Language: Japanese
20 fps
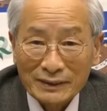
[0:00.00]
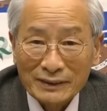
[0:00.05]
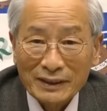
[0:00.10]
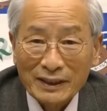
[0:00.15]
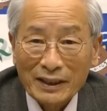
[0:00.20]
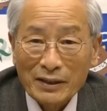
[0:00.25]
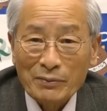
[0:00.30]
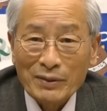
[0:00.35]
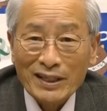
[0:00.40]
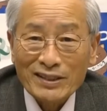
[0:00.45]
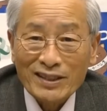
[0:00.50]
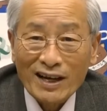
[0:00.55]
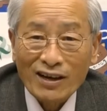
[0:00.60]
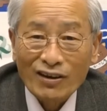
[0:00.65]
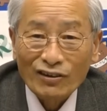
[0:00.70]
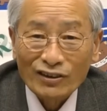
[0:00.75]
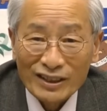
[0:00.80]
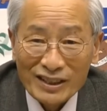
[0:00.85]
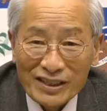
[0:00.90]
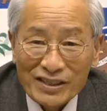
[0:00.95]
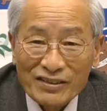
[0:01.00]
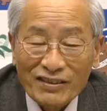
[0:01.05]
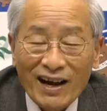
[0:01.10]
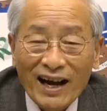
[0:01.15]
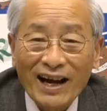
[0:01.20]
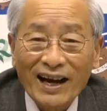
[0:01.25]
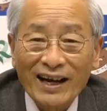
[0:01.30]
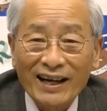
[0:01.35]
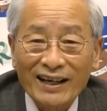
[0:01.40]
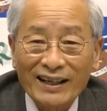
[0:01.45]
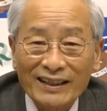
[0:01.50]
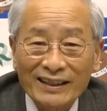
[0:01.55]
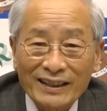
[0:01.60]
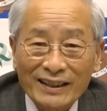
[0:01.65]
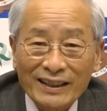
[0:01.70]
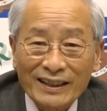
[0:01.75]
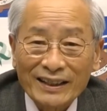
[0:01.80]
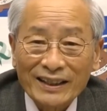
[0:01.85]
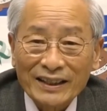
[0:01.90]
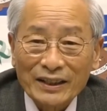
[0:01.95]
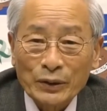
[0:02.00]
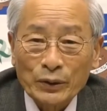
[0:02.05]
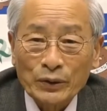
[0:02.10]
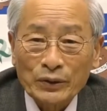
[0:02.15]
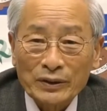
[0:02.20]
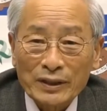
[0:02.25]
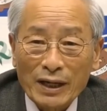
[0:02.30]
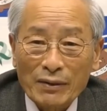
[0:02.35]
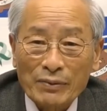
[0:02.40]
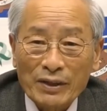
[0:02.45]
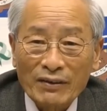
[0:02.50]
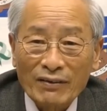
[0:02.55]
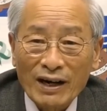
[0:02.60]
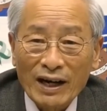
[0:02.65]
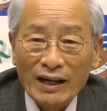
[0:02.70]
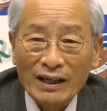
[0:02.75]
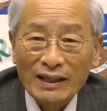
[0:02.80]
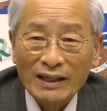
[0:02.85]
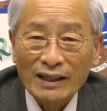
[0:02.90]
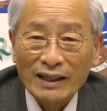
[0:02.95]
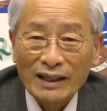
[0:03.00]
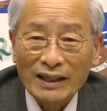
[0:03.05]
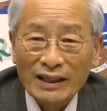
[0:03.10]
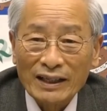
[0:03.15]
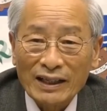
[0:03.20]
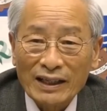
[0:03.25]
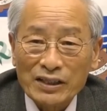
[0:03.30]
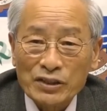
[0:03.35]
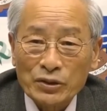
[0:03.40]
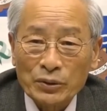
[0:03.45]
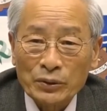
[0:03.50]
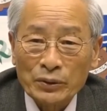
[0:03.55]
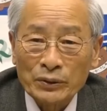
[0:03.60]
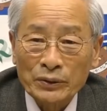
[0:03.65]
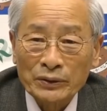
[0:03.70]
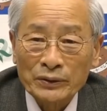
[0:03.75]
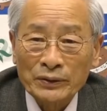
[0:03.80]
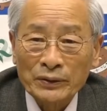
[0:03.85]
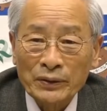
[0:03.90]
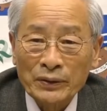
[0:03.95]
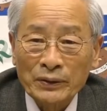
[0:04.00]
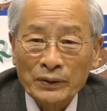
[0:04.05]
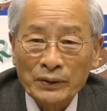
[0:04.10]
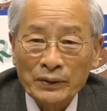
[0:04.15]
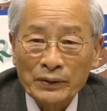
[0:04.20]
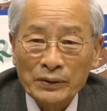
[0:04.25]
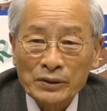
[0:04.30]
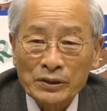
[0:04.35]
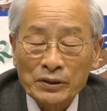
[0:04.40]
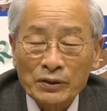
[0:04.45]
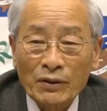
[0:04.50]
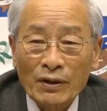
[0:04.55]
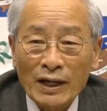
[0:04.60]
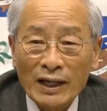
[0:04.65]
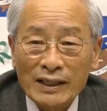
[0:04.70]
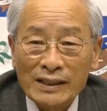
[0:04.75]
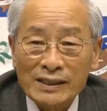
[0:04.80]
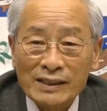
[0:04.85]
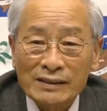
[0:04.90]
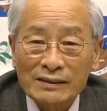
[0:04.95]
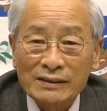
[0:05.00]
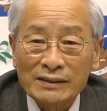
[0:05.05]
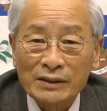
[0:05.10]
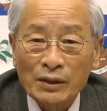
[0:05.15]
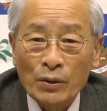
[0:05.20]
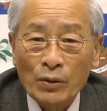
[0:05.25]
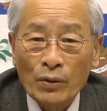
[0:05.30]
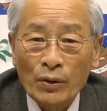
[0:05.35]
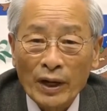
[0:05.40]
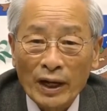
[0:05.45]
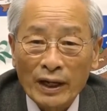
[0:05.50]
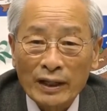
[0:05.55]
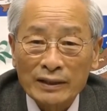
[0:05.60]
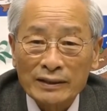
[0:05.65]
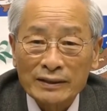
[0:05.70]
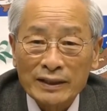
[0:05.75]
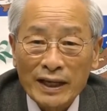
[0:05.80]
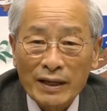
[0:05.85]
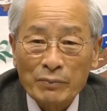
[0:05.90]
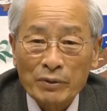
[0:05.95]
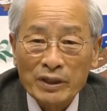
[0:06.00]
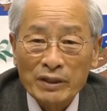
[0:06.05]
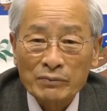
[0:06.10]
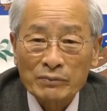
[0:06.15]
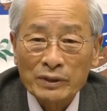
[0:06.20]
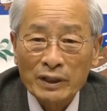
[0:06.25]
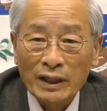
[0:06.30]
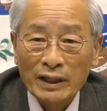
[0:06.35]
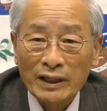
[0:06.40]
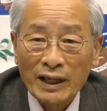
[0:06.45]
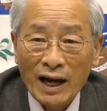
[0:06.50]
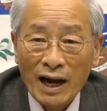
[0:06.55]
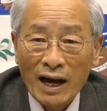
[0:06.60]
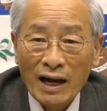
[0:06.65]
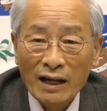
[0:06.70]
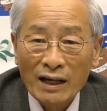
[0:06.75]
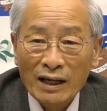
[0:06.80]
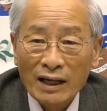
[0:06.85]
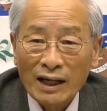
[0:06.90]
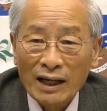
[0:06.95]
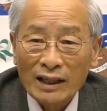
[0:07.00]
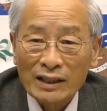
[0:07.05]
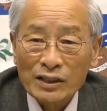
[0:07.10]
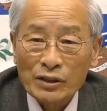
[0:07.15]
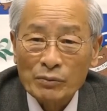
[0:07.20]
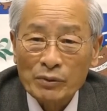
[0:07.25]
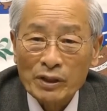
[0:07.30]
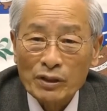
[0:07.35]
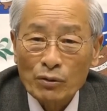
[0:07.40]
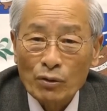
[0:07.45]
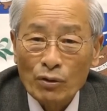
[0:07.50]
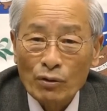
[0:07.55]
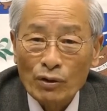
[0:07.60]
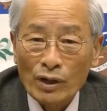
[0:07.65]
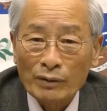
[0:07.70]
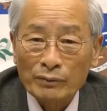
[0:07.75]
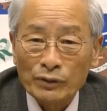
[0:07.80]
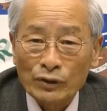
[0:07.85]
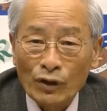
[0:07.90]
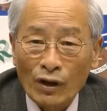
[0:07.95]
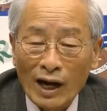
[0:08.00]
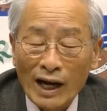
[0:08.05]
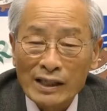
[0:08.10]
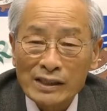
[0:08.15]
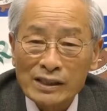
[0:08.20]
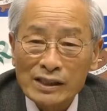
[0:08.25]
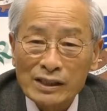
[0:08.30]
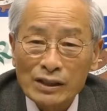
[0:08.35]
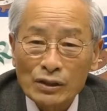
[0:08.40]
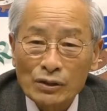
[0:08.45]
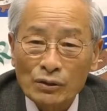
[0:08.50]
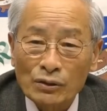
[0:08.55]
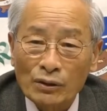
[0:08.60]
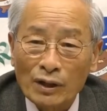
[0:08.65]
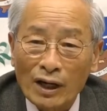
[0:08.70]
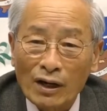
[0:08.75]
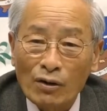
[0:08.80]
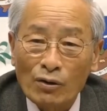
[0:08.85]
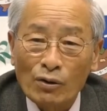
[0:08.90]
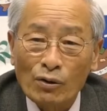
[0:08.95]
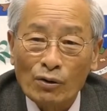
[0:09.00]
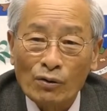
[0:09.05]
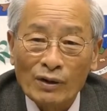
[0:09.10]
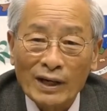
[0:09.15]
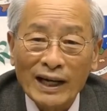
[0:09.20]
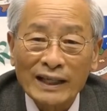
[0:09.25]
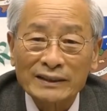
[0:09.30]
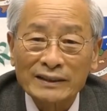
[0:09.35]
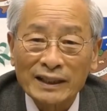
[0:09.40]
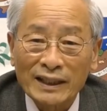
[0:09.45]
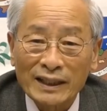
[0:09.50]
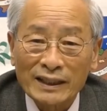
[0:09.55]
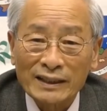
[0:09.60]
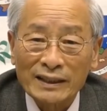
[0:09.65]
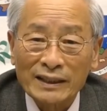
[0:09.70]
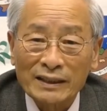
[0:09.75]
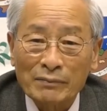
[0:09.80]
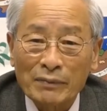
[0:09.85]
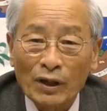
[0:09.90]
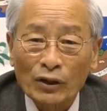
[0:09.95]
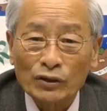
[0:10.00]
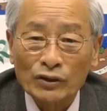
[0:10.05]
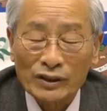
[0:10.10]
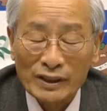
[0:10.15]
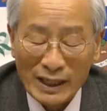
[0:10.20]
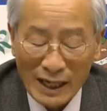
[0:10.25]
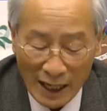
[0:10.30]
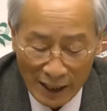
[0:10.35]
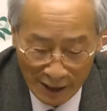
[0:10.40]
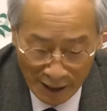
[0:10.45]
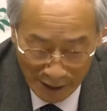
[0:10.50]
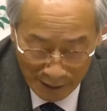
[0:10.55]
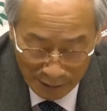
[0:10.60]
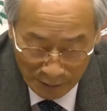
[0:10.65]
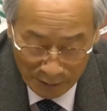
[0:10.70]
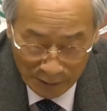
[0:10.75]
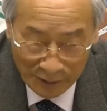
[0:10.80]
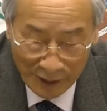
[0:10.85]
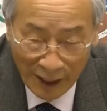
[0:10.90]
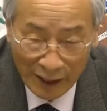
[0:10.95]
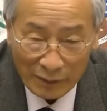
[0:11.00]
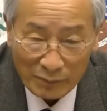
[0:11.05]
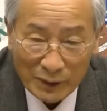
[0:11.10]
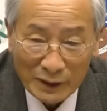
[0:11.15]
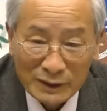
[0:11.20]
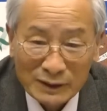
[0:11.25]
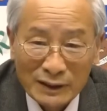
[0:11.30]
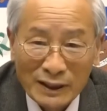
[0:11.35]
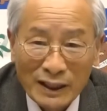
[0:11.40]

皆さんこんにちはこの度は歌唱の篠原地区公園整備に向けた市民フォーラムの配信動画をご覧いただき誠にありがとうございます